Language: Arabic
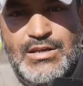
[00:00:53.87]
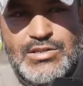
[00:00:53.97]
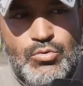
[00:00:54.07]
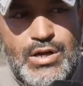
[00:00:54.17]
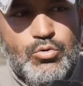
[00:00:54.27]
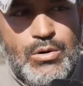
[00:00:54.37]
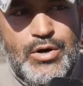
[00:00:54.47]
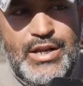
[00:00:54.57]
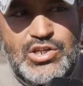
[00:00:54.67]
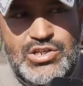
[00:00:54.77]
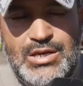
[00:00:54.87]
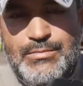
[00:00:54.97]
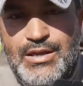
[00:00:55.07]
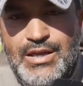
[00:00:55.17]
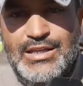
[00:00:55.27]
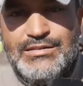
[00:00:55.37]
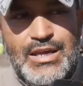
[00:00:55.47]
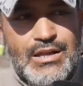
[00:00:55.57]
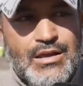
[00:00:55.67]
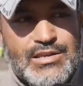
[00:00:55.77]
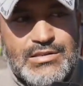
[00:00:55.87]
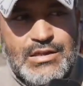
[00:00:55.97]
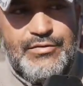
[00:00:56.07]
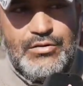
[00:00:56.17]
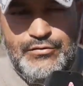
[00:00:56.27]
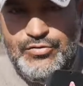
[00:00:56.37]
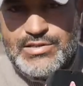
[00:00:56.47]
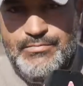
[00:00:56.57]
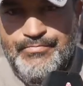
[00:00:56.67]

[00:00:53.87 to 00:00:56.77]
أصوات ومعاناة الشعب حتى يلقى صدى في النفوس